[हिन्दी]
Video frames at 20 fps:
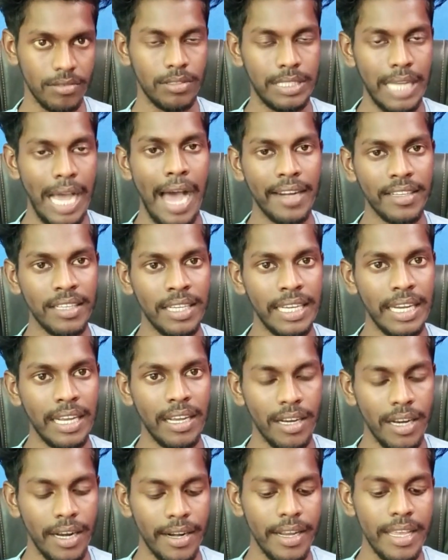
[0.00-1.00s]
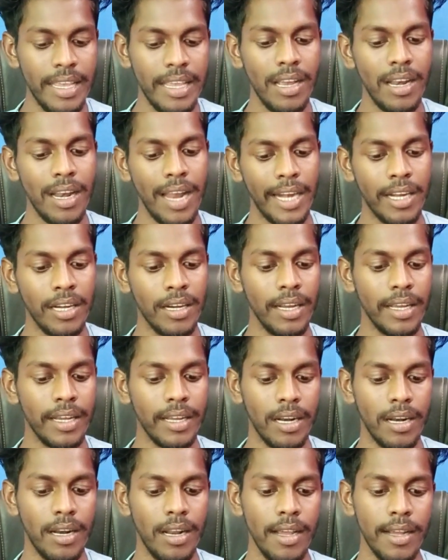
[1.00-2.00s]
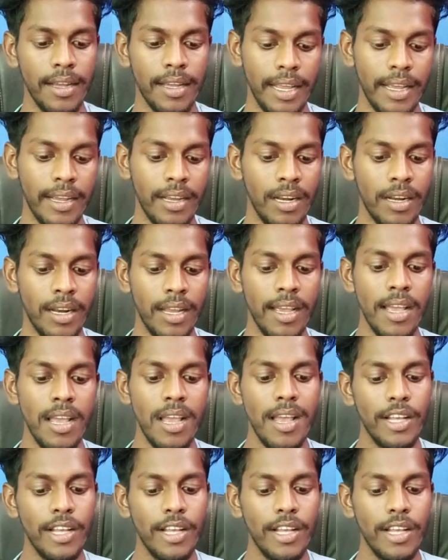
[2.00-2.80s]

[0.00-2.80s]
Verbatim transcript: डार्क ग्रे कलर नहीं है लाइट ग्रे कलर है ग्रे कलर है